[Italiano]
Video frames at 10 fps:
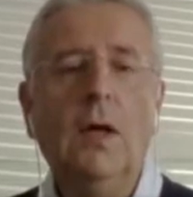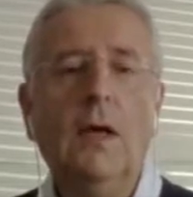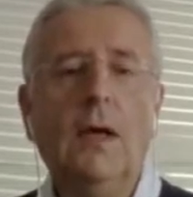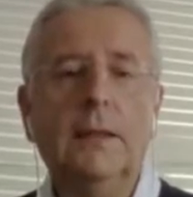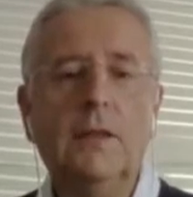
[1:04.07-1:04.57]

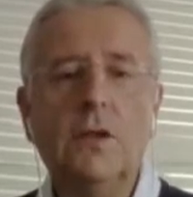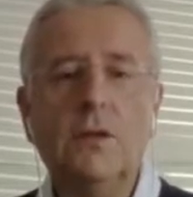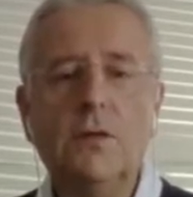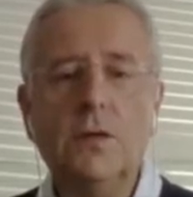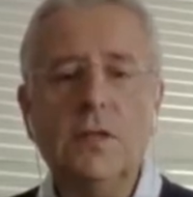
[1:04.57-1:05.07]
a
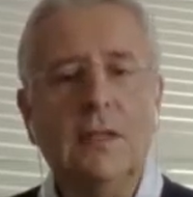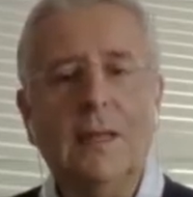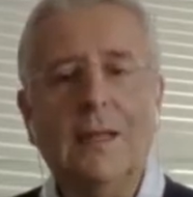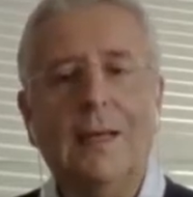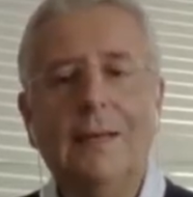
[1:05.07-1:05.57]

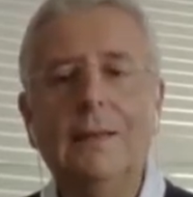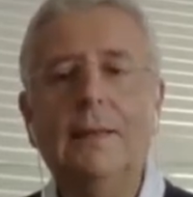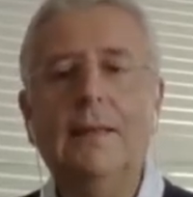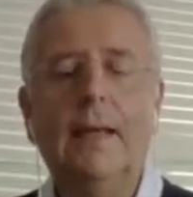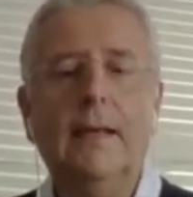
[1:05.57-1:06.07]
360
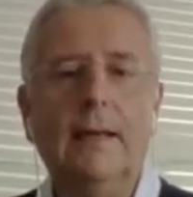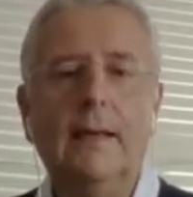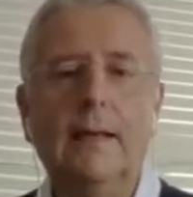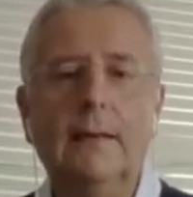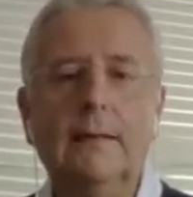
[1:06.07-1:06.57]
gradi
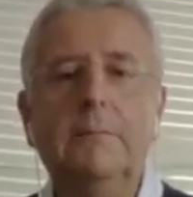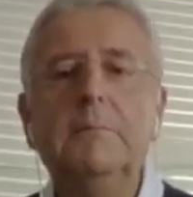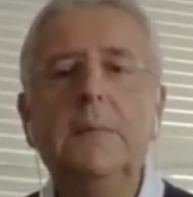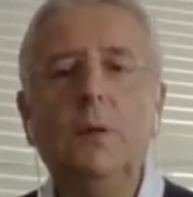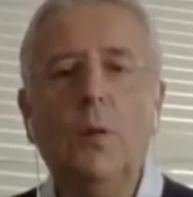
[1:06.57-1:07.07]
della,
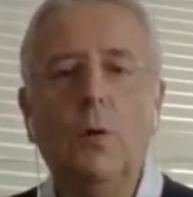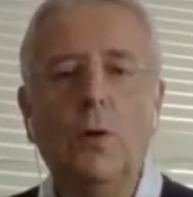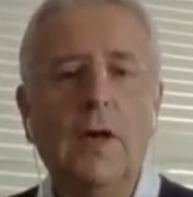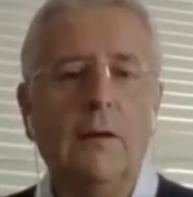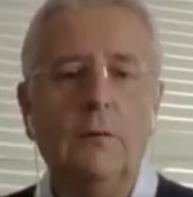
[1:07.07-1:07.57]
di quello
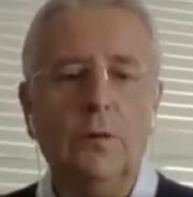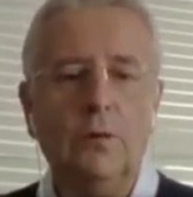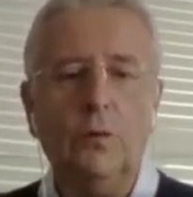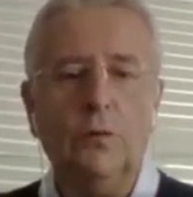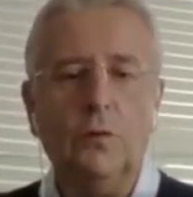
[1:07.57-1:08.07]
che è un
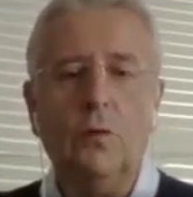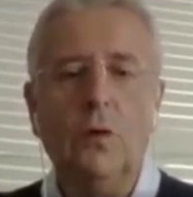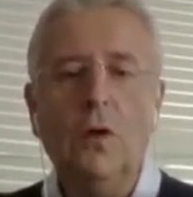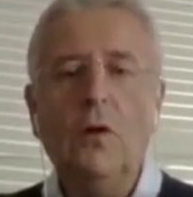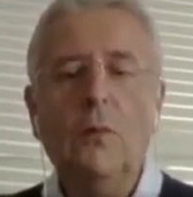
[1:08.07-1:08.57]
discorso
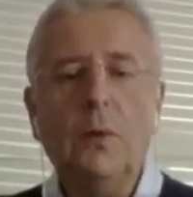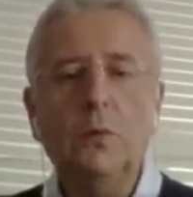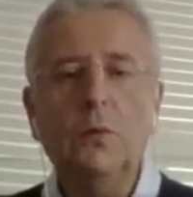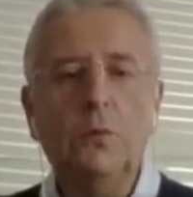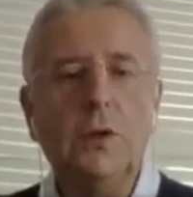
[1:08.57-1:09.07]

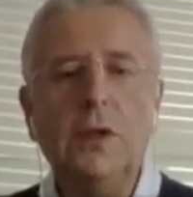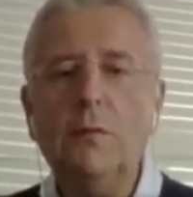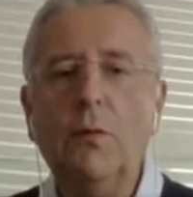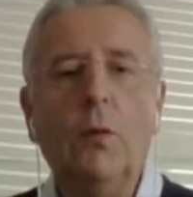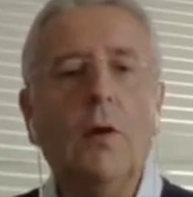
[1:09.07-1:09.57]

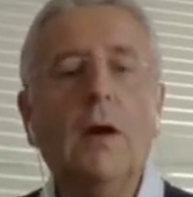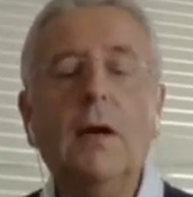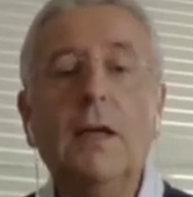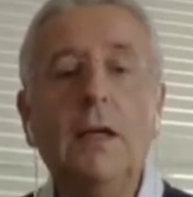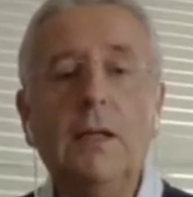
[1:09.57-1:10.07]
produttivo
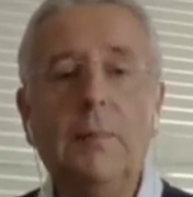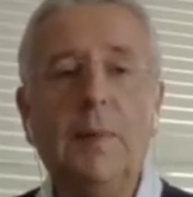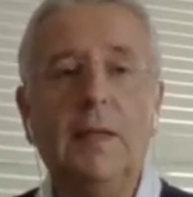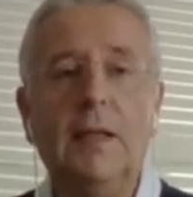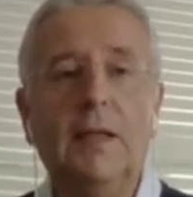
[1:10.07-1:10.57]

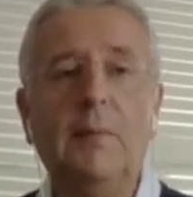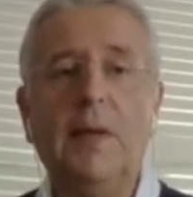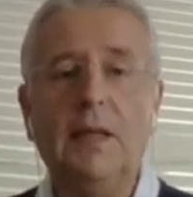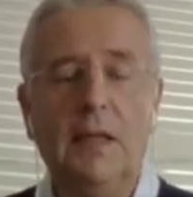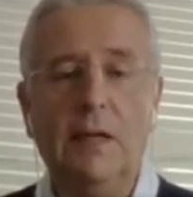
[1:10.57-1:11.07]

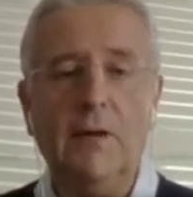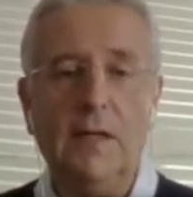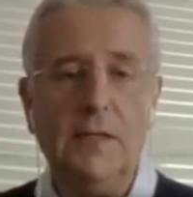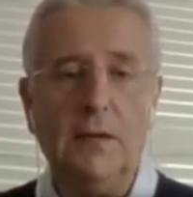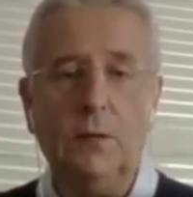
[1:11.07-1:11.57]
indipendentemente dai
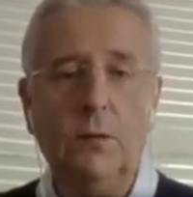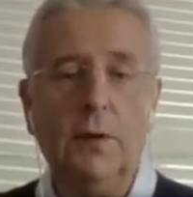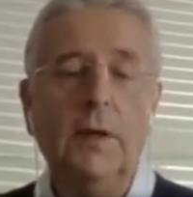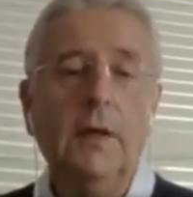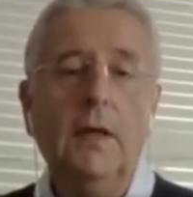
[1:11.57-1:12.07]
vari
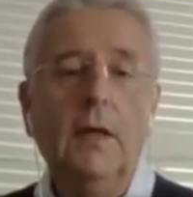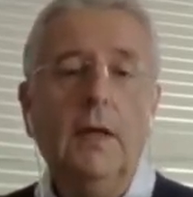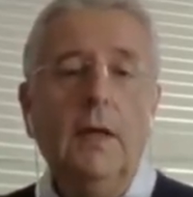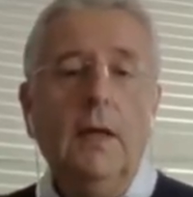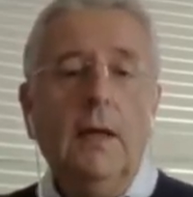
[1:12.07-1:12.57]
settori.
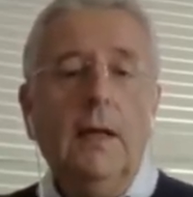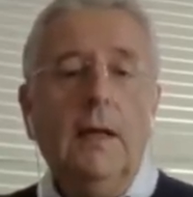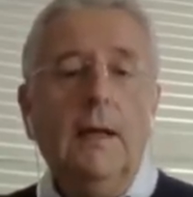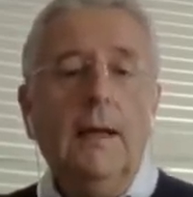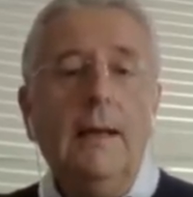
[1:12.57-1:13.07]

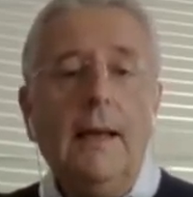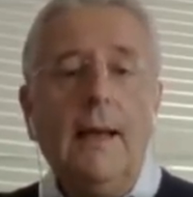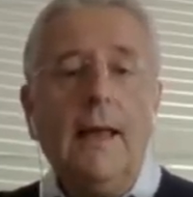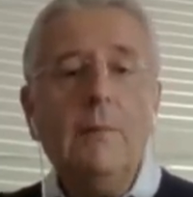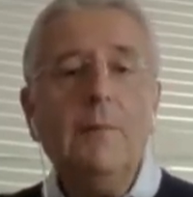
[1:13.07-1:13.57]

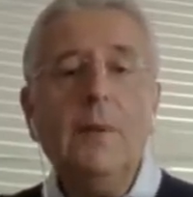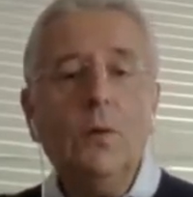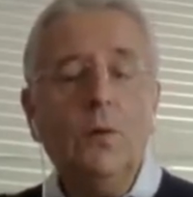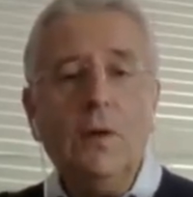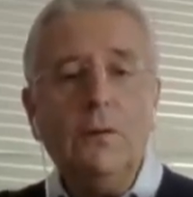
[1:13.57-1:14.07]

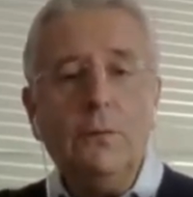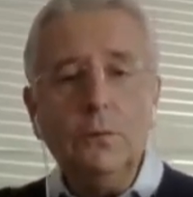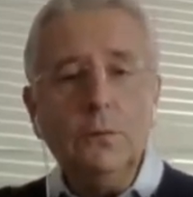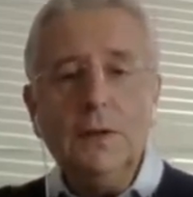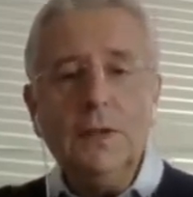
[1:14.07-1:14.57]
Nell'ambito del
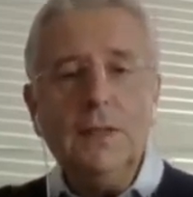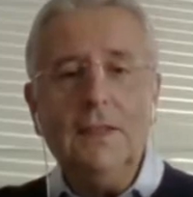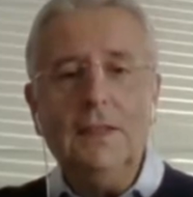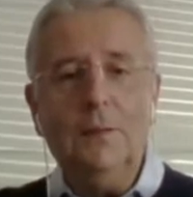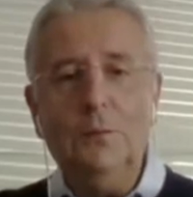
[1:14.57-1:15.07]
food
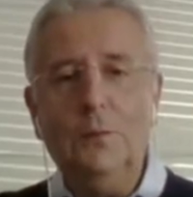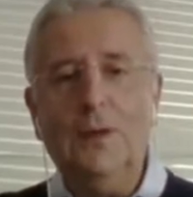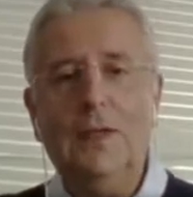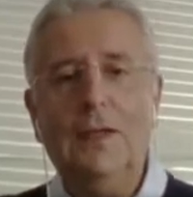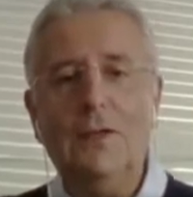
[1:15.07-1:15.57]

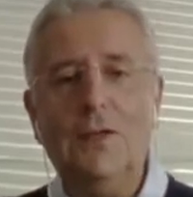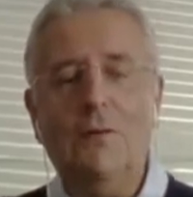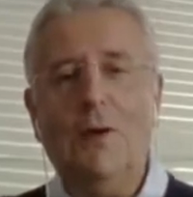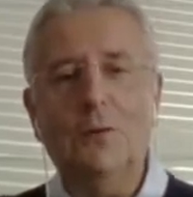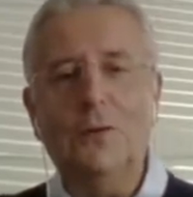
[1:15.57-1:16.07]
un, c'è
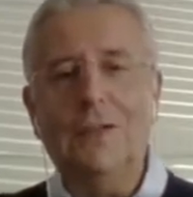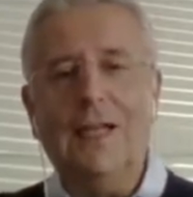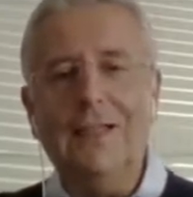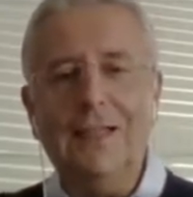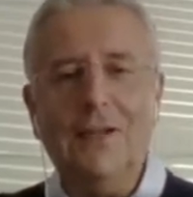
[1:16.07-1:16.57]
una
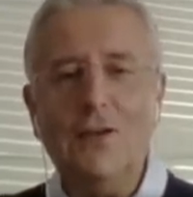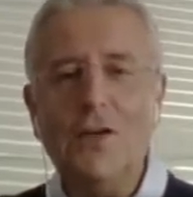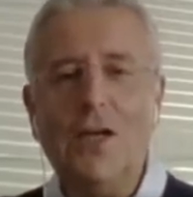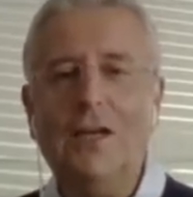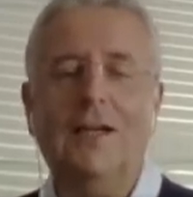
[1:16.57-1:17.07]
costante
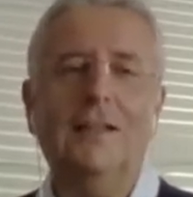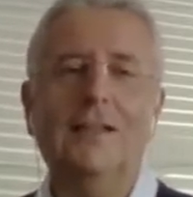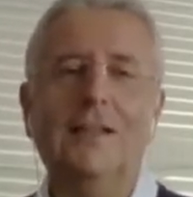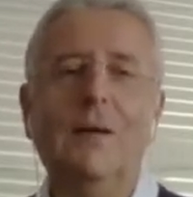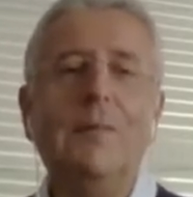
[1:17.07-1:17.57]
ricerca
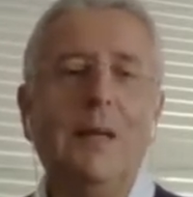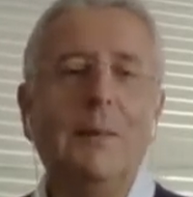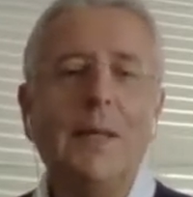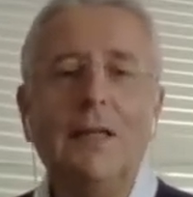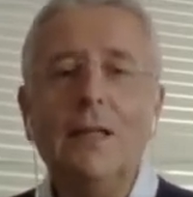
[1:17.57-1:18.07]
di
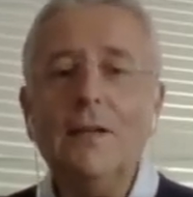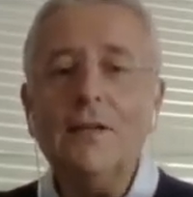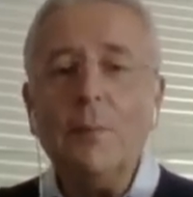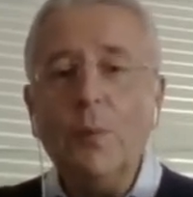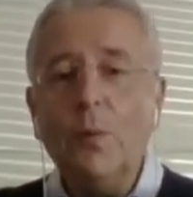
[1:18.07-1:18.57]
abbinamenti di
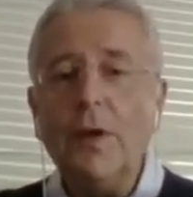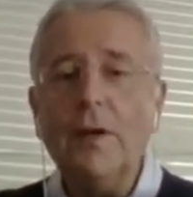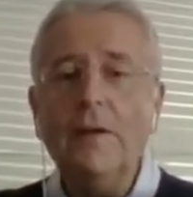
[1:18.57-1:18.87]
sapore,